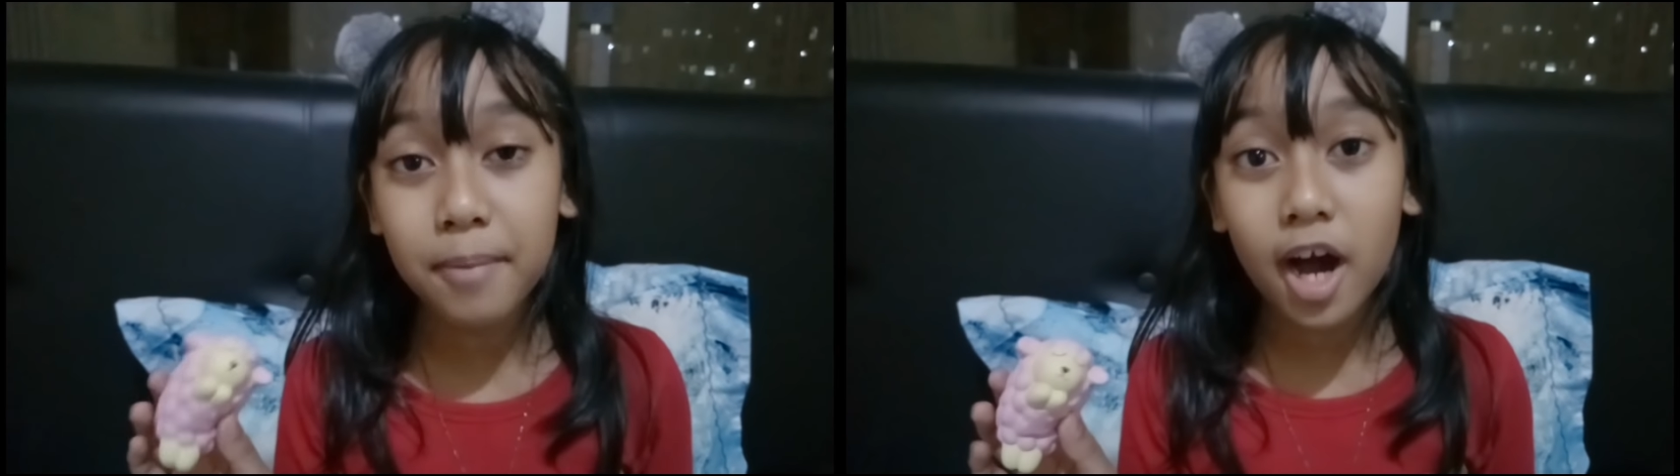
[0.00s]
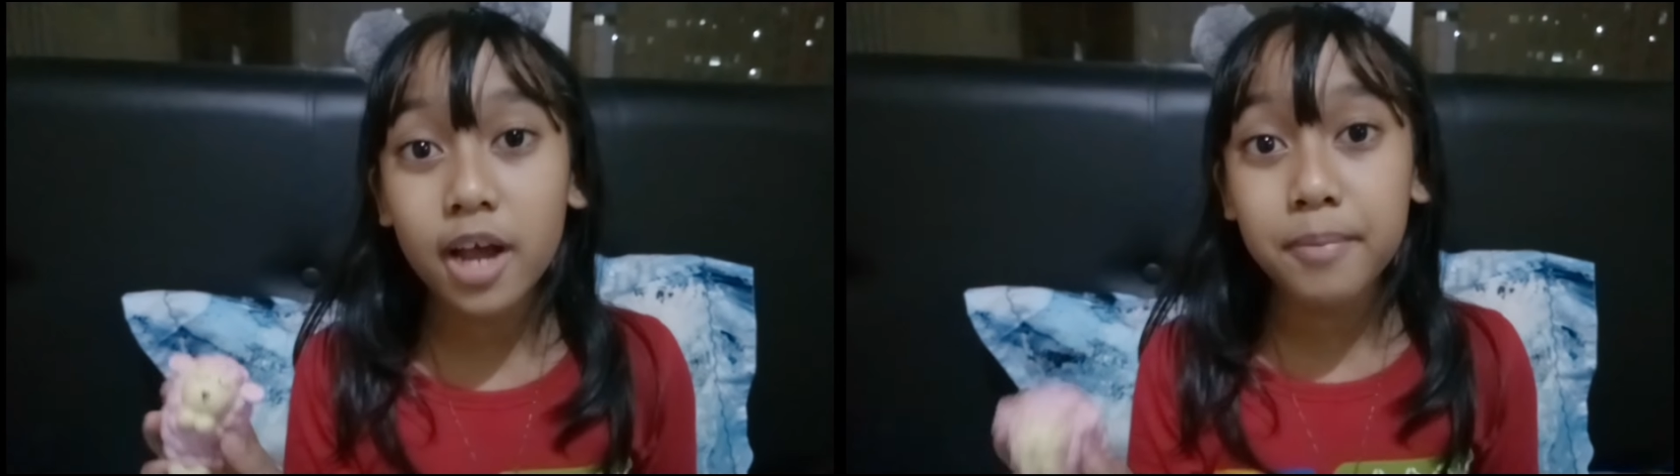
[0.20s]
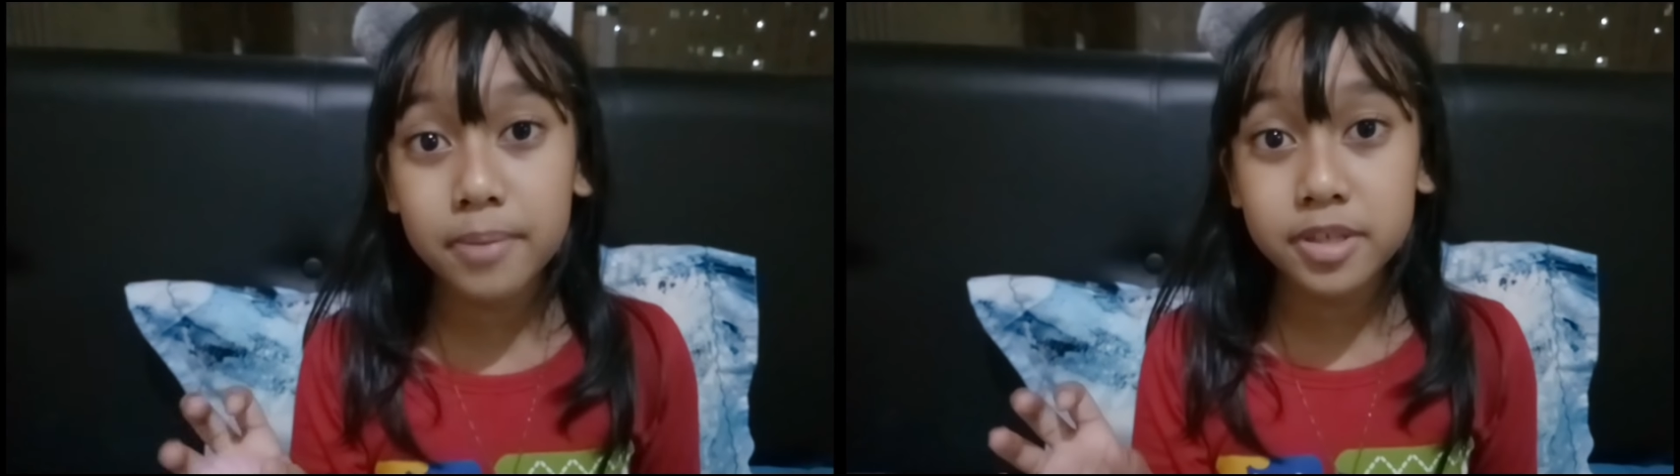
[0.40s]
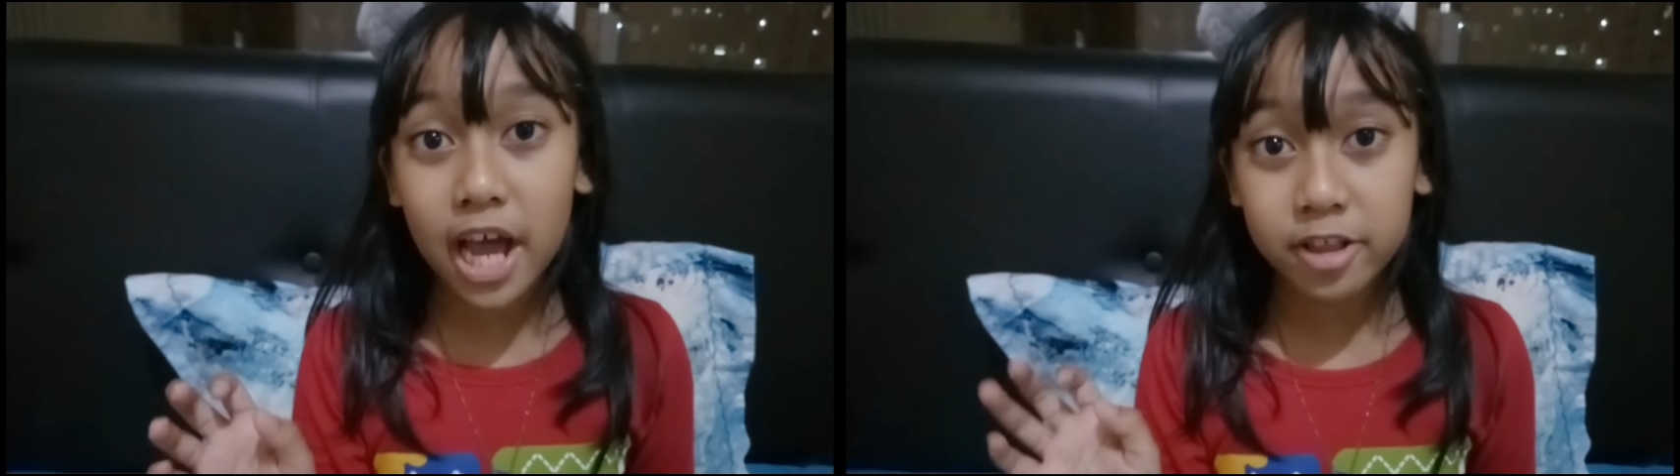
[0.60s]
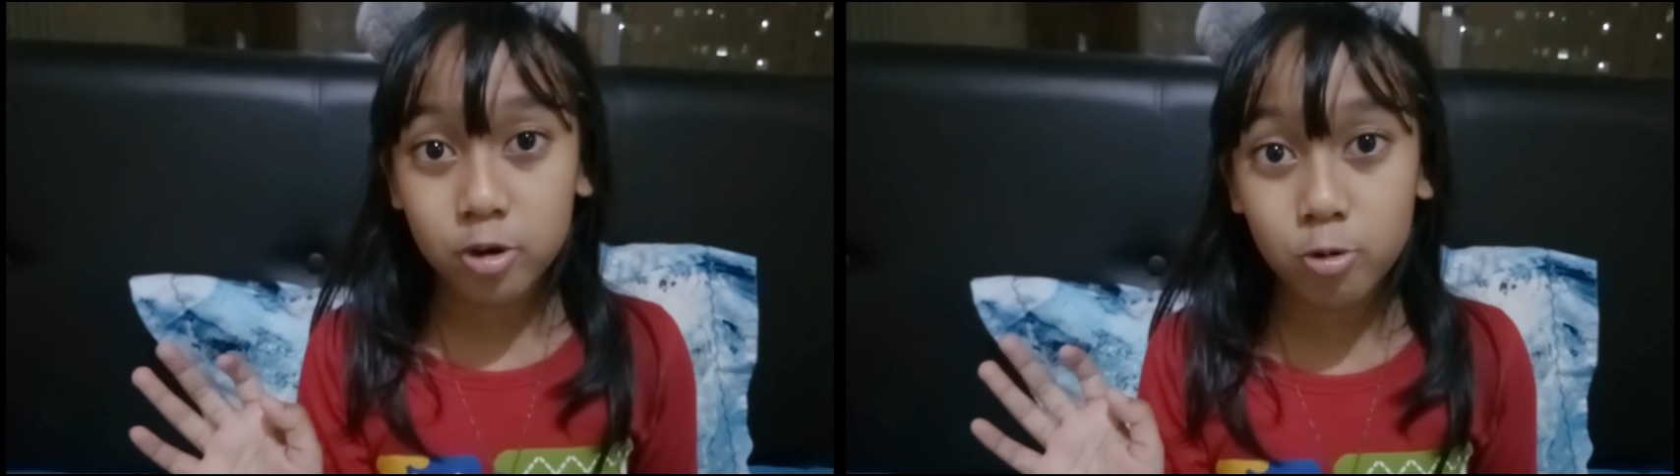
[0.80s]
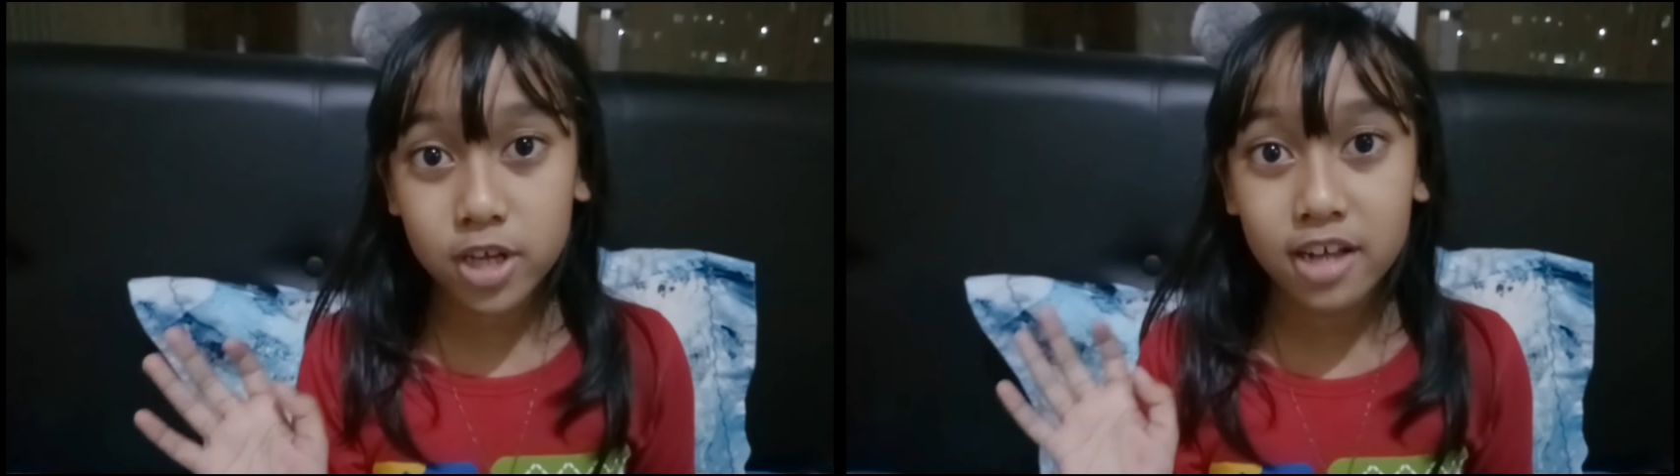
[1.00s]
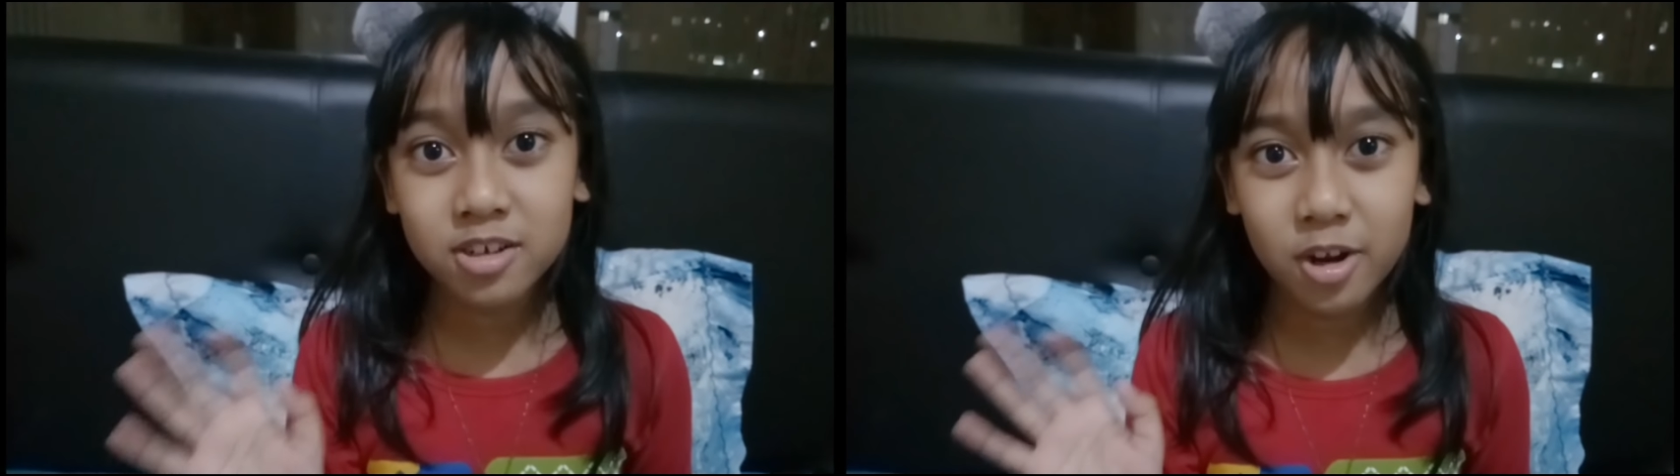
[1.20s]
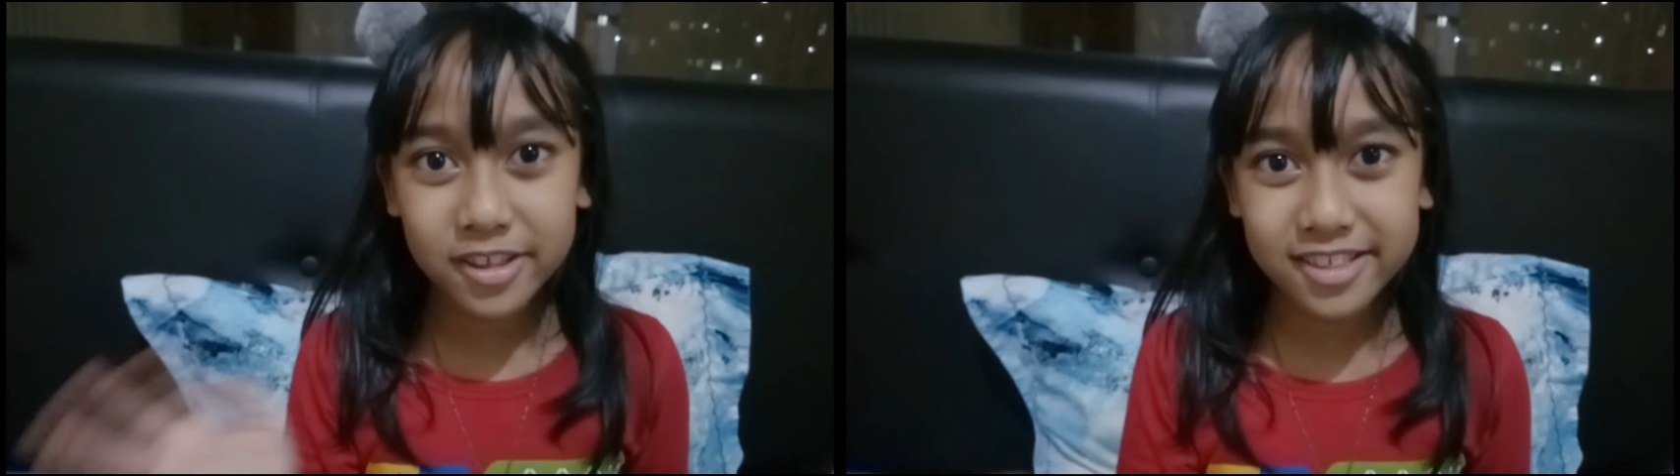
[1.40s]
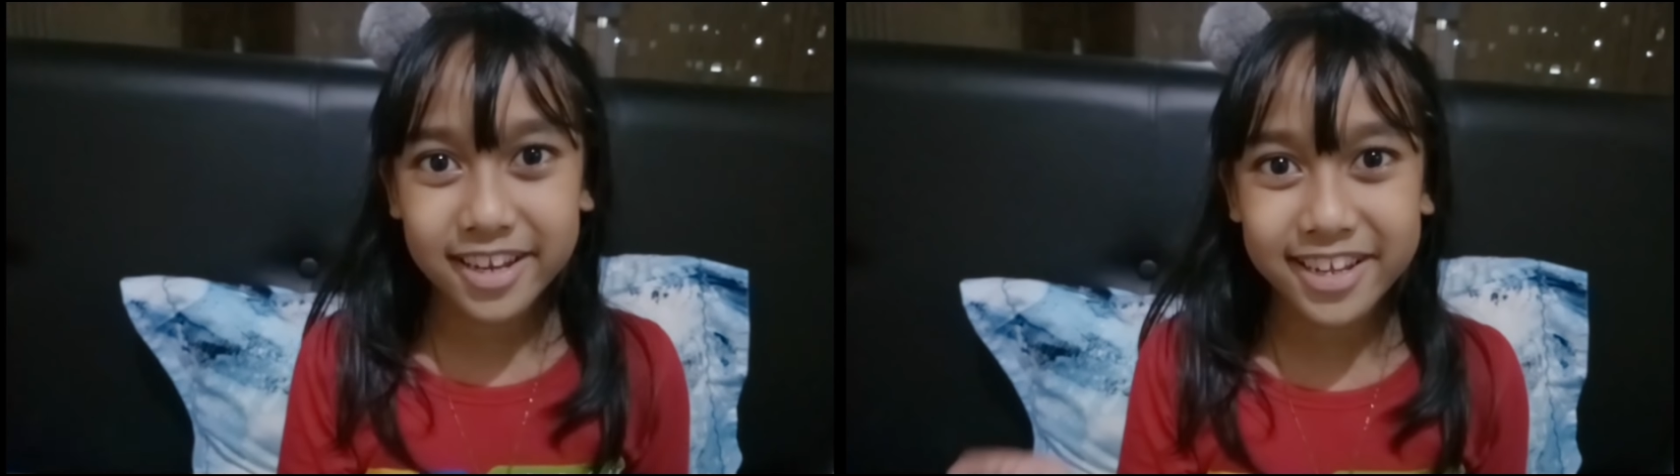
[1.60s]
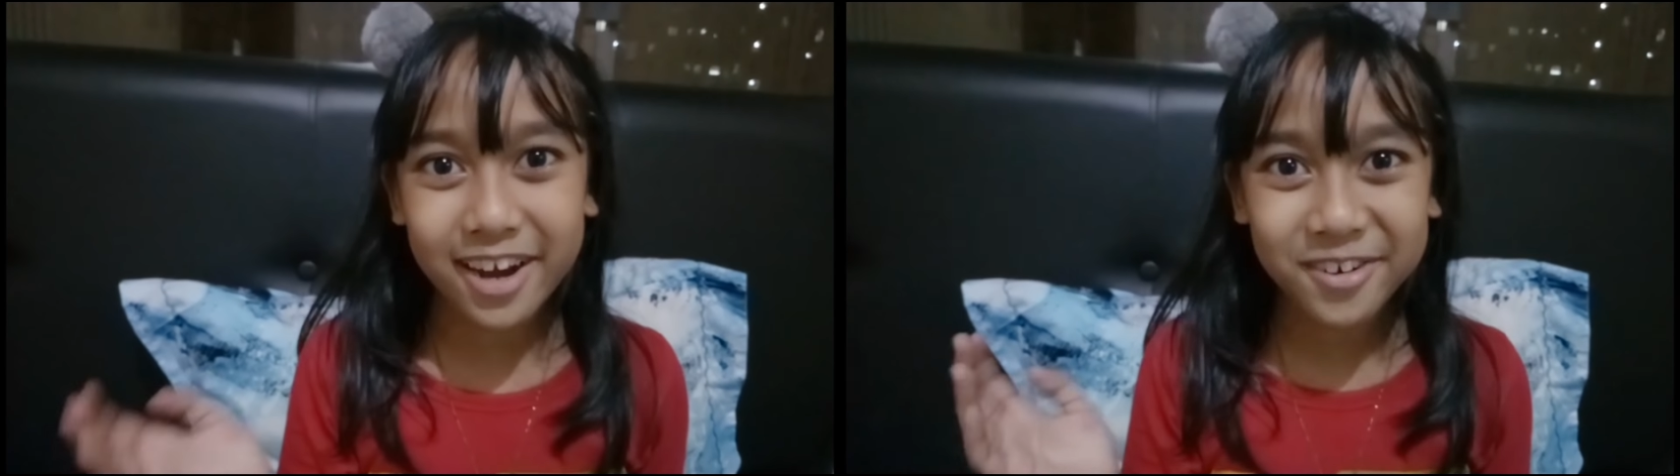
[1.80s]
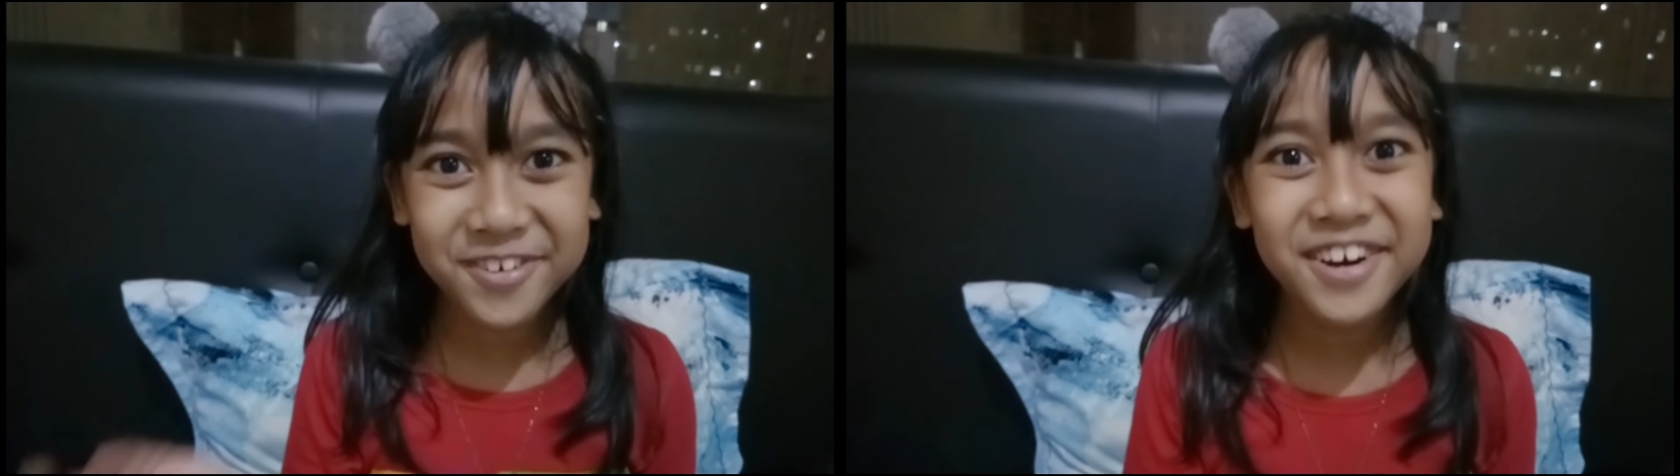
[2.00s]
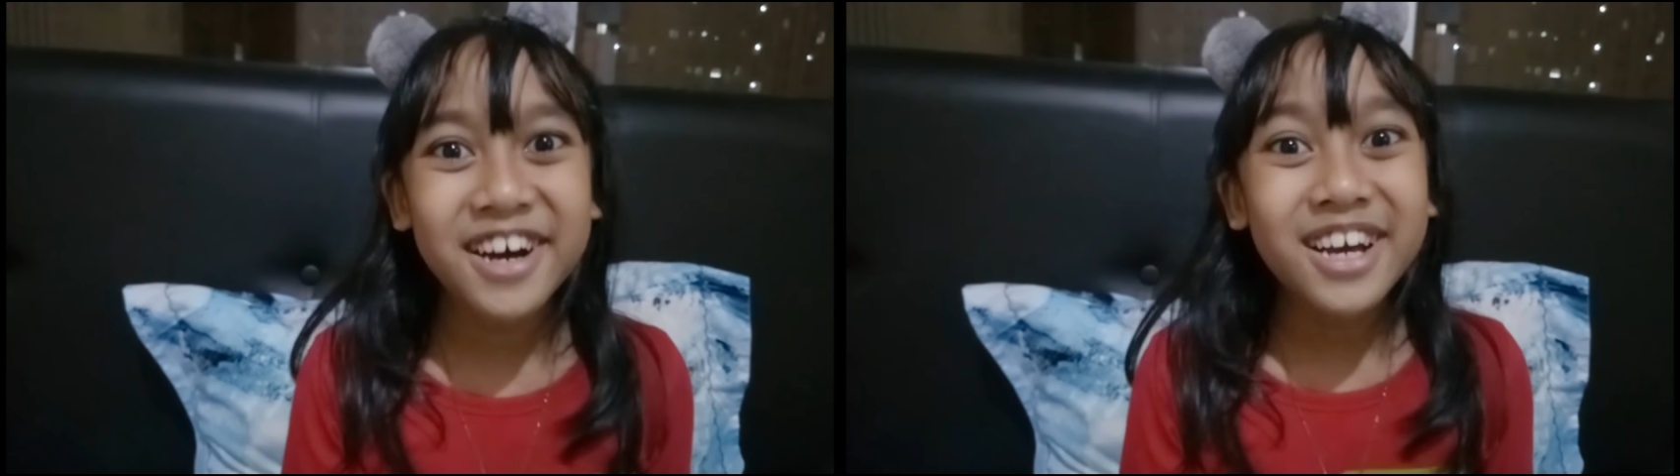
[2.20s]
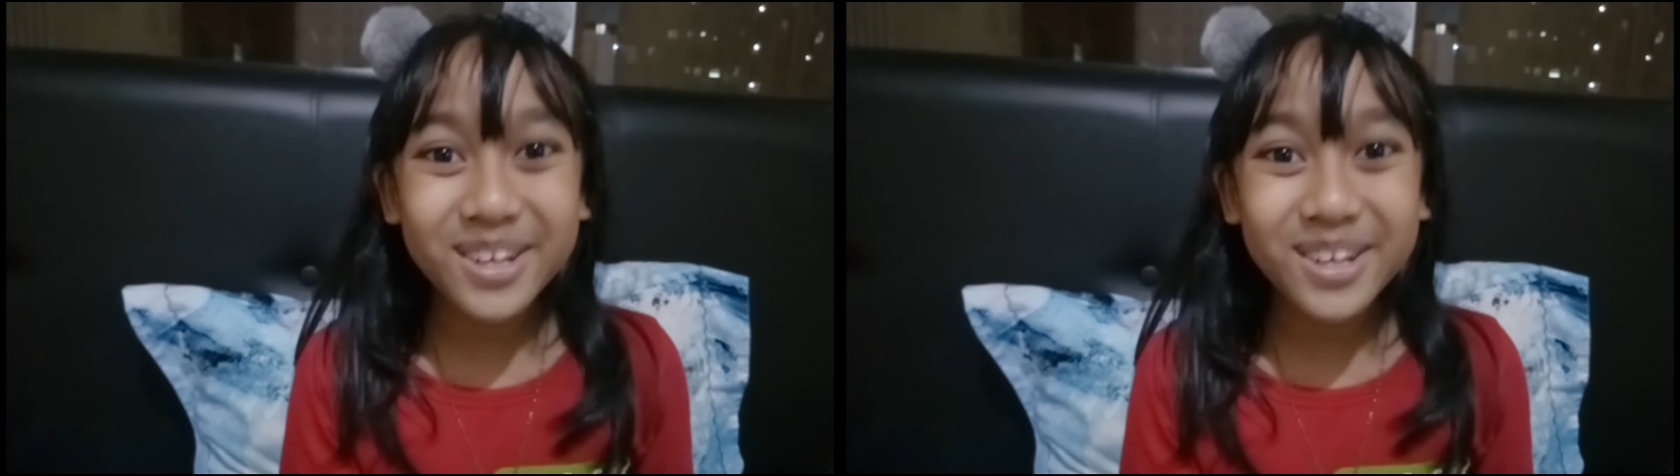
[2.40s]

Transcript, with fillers: sama kayak baby dinoku yang glowing dark yang ku